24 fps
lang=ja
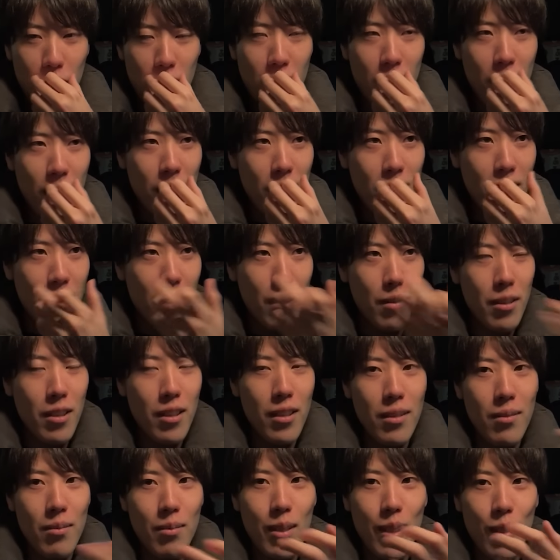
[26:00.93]
いいいね、いいね、いい
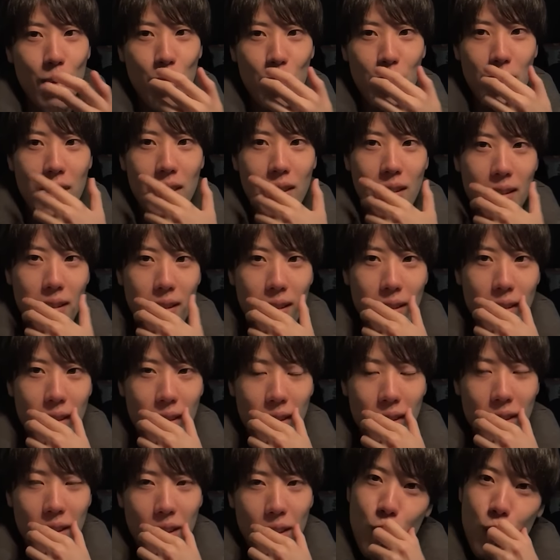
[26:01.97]
ね、みたいなことしたから、
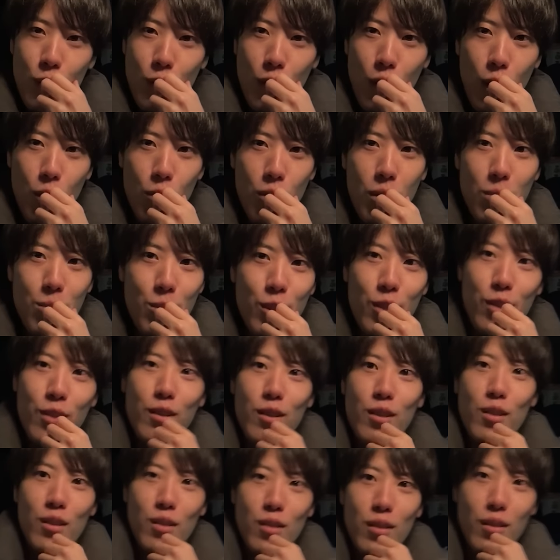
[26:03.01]
買うかもしれない
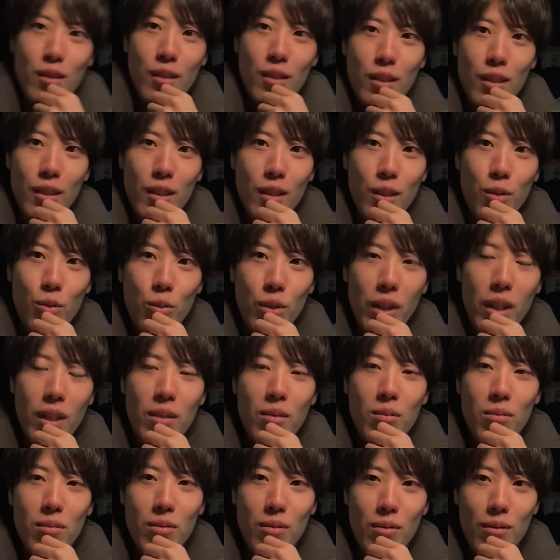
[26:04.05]
です。親
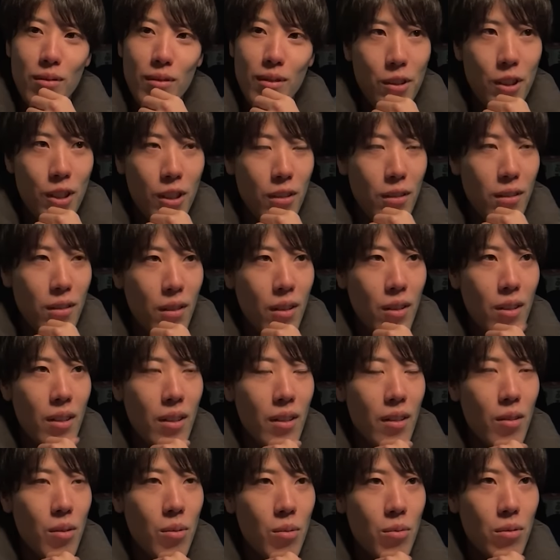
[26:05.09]
の。で、なんな
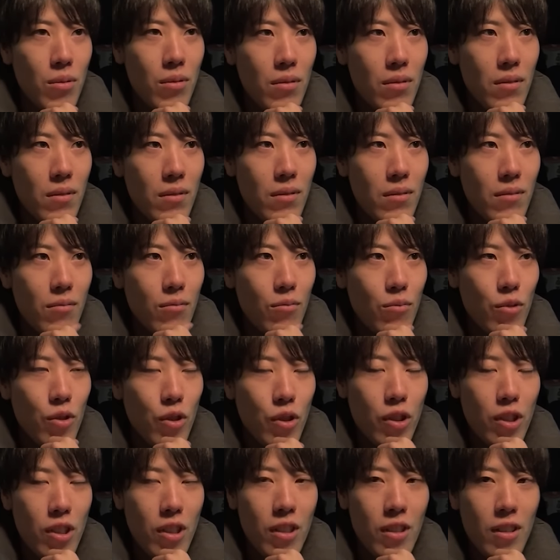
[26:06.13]
らあの、
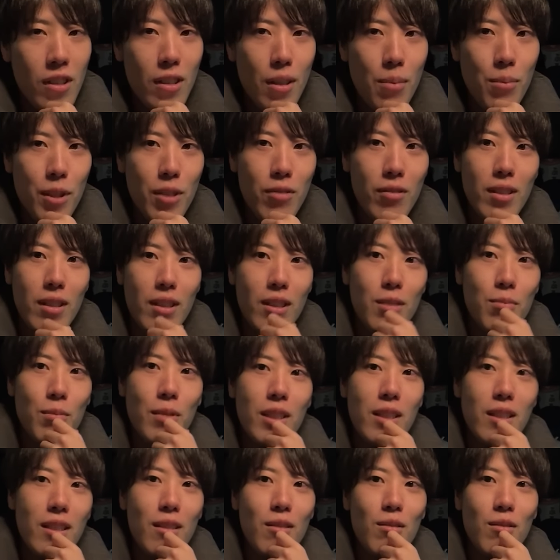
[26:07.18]
審査までは今
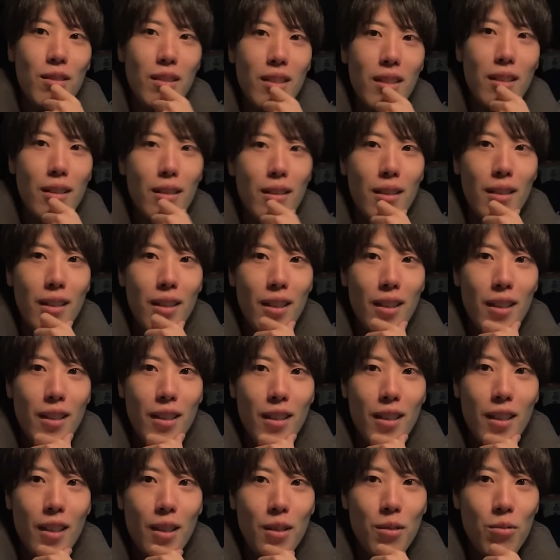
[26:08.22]
行ってるんで、
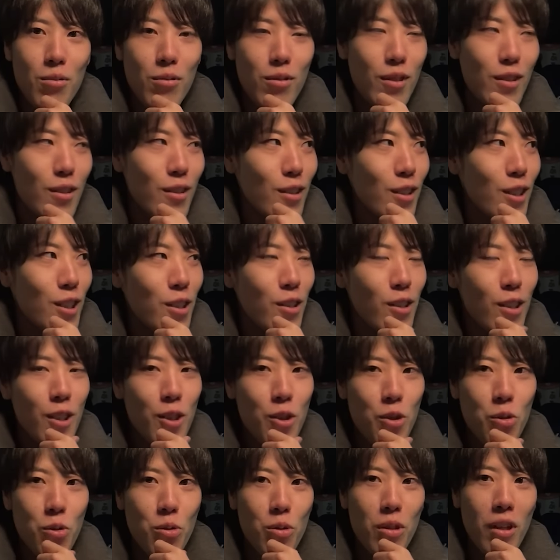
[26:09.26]
あの、2、2
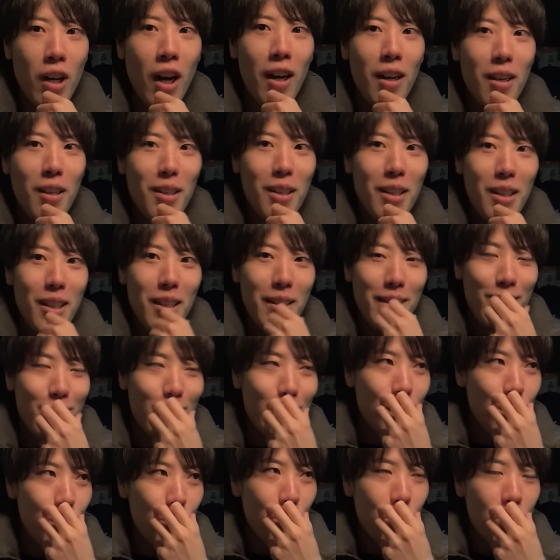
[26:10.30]
週間、
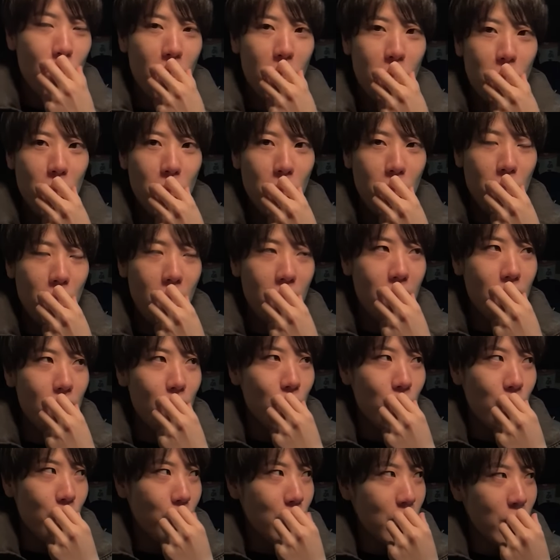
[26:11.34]
2週間後ぐらいに、
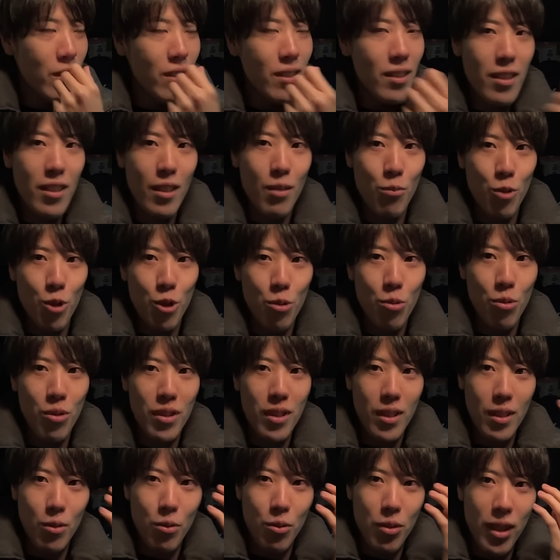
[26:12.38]
まあ、審査がもし通っ
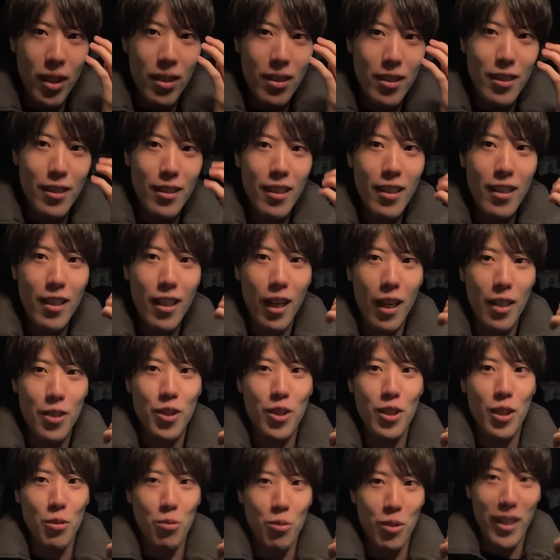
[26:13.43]
たら親に家買っ
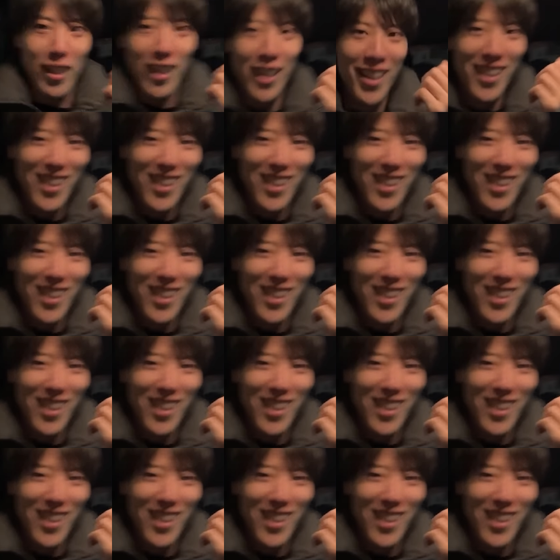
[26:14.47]
ちゃう、俺。